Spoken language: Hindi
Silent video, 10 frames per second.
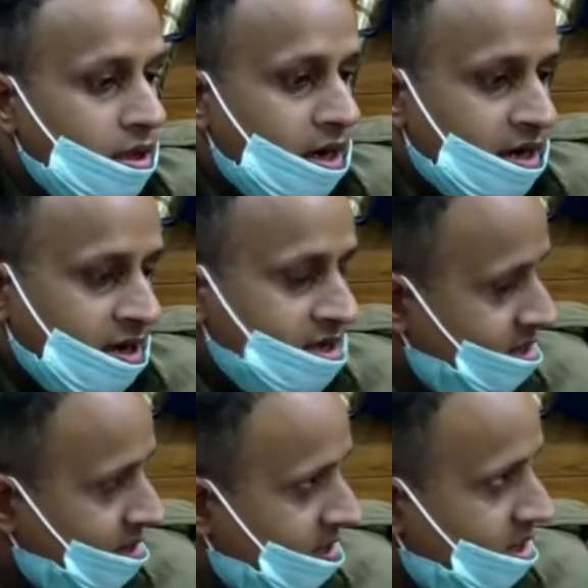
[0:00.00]

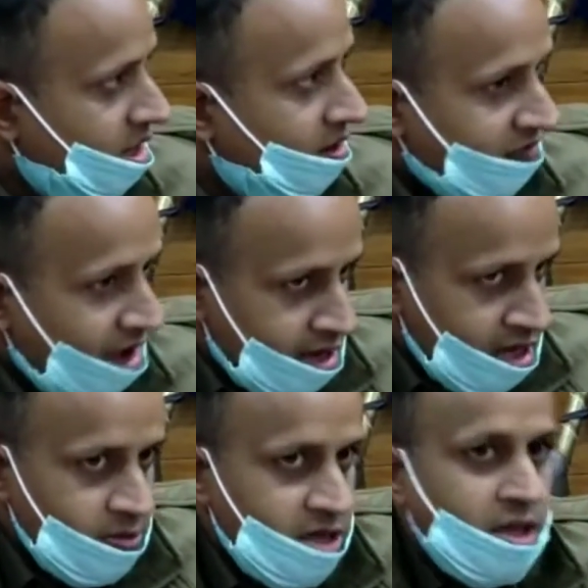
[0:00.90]
घटनास्थल पे एक
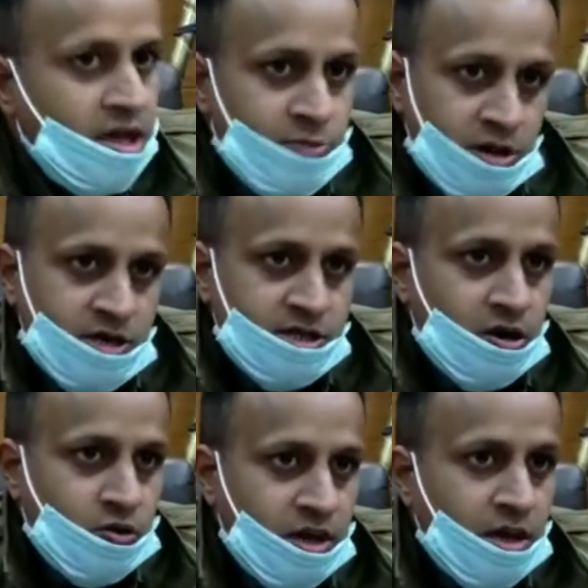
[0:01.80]
फायरिंग भी की है अपने
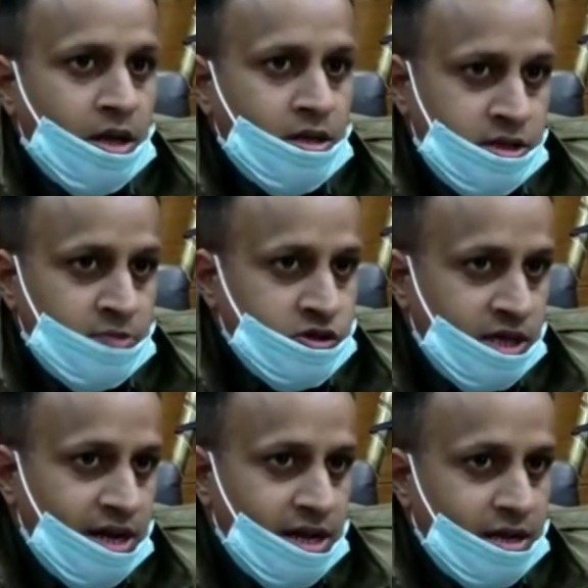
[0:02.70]
बचाव में जब
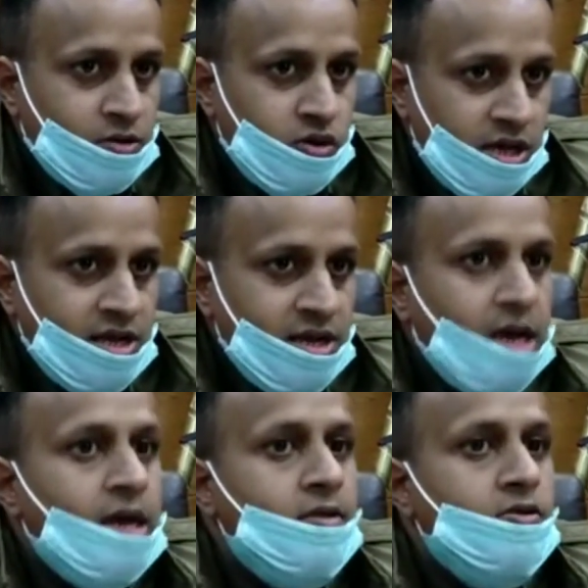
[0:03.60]
उसे लगा कि वो घिर
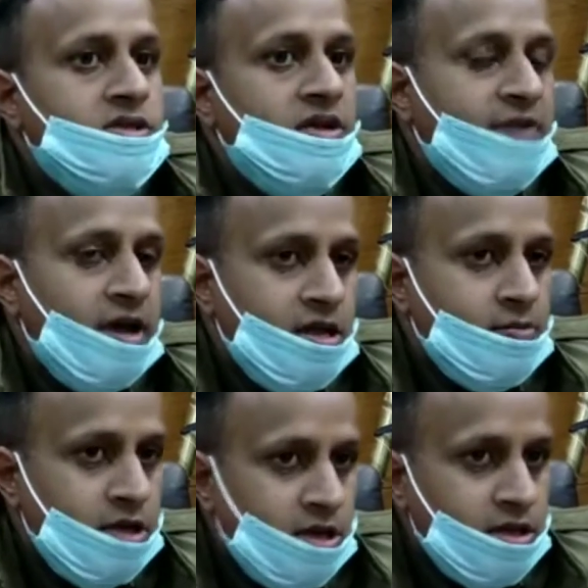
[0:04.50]
गया है तो उसने
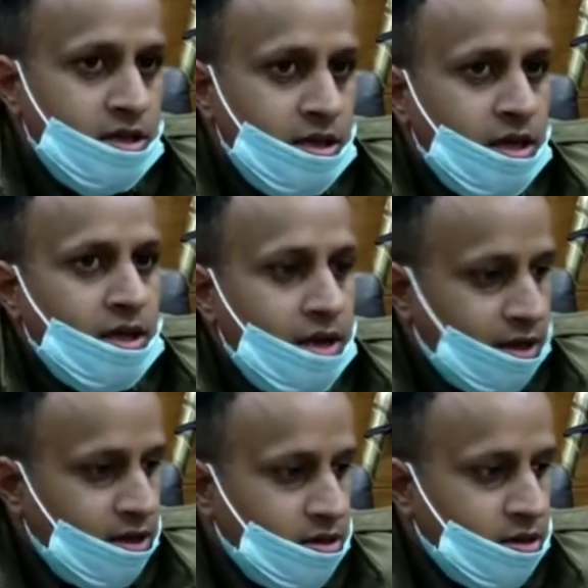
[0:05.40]
फायरिंग भी की थी
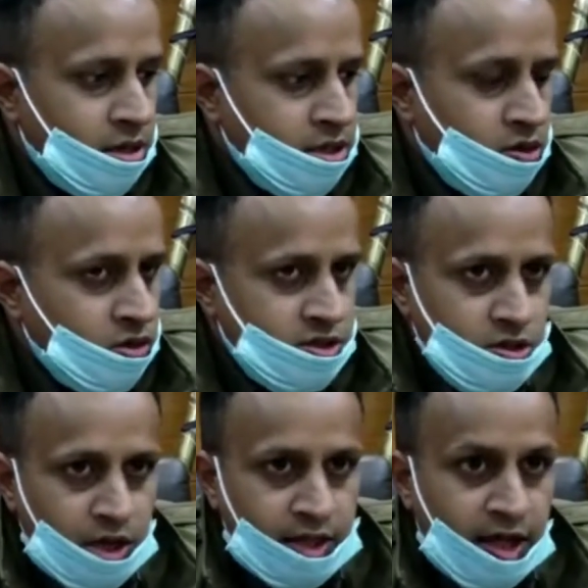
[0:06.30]
लेकिन कि,
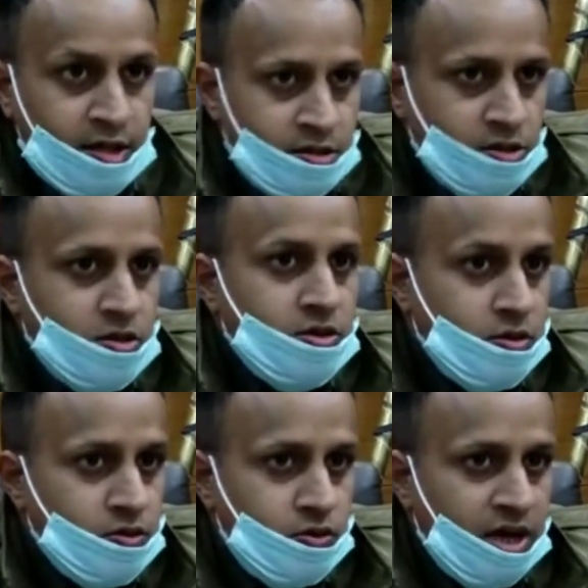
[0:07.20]
किसी को हताहत नहीं
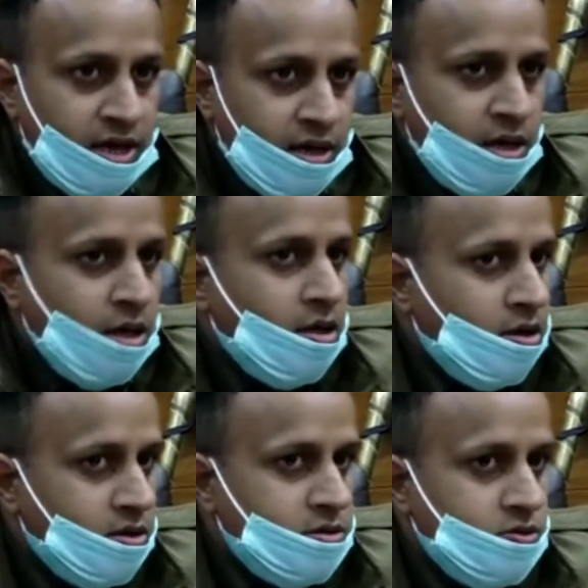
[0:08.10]
हुआ है
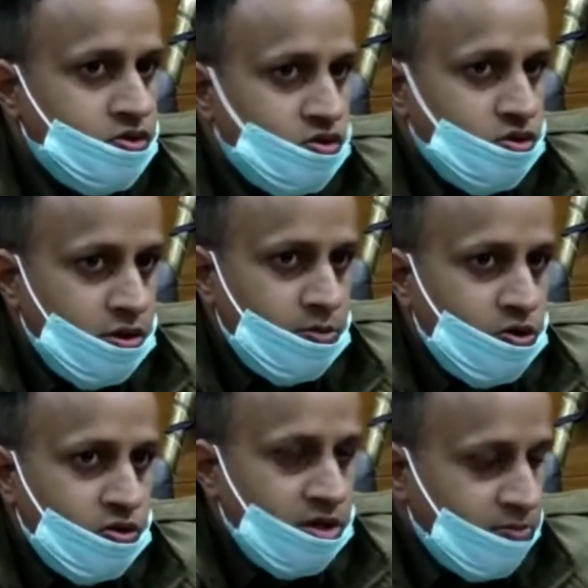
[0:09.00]
और उसको
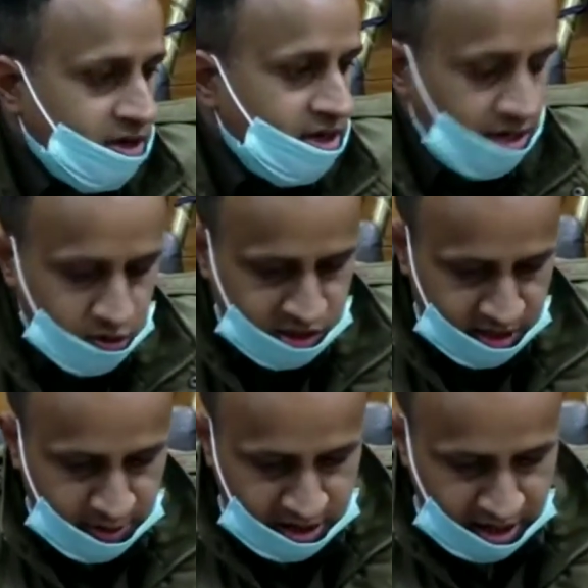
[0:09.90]
हम लोगों ने पकड़ के
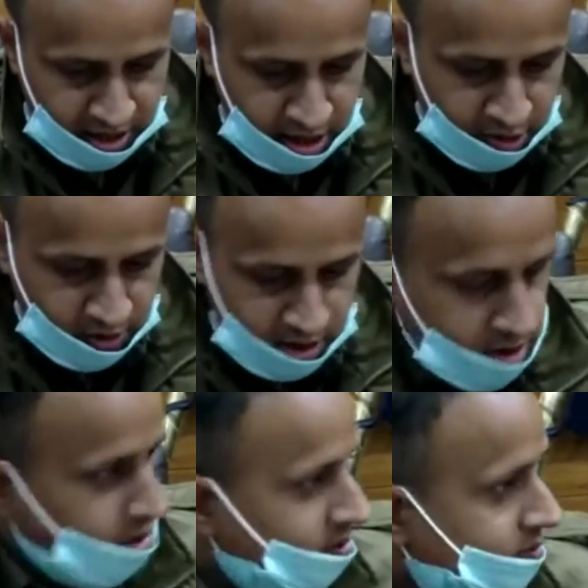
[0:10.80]
उसके बाद आगे
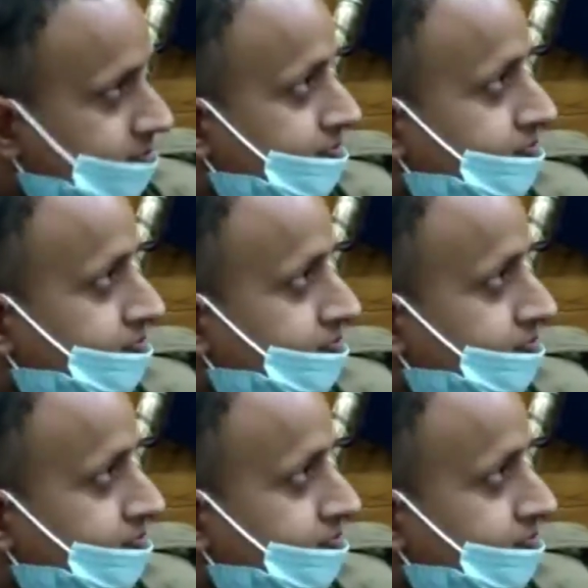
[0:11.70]
कार्रवाई की